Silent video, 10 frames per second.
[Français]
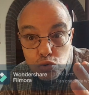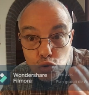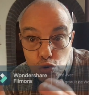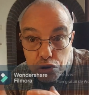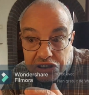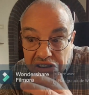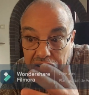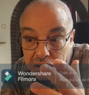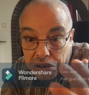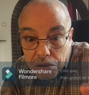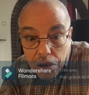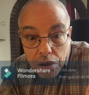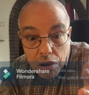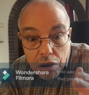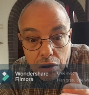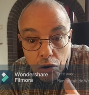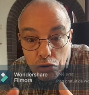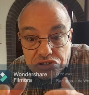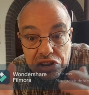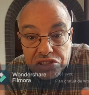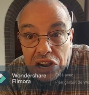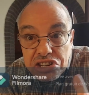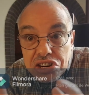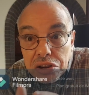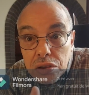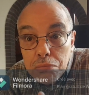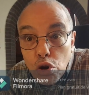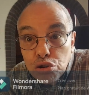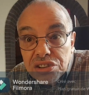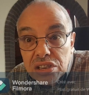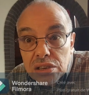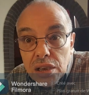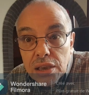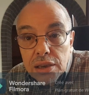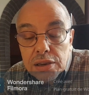tue qui en cette Algérie meurtrière.